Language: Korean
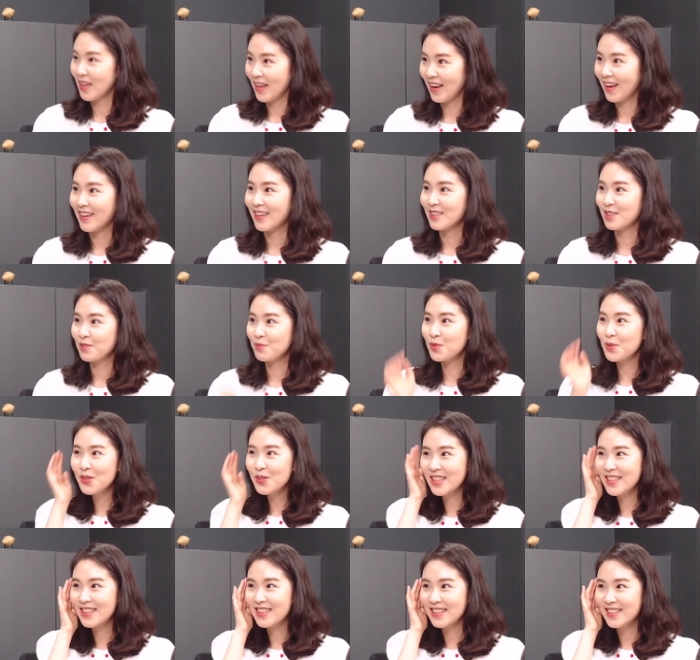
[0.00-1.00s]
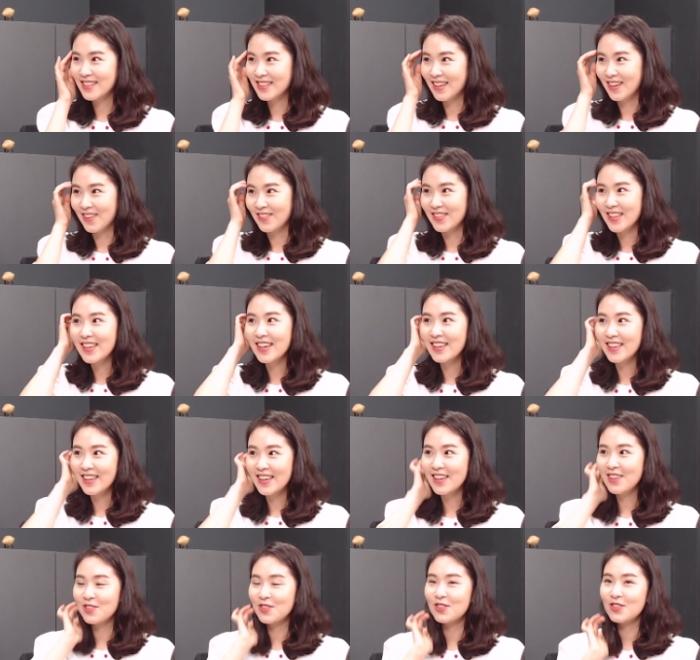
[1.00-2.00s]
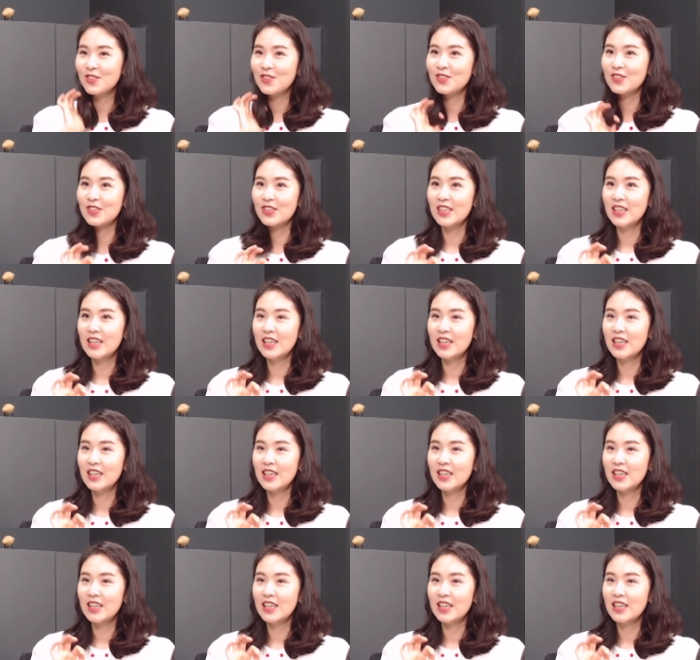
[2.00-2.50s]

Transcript: 네, 그러니까 이제 프로젝트라고 생각을 하고